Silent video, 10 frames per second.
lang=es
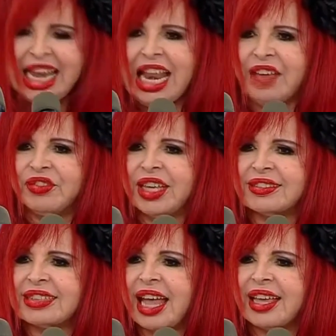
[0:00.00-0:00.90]
La
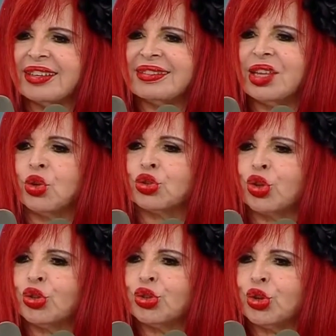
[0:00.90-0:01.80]
fiesta es de
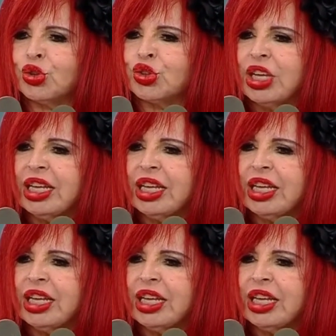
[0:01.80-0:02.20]
nosotros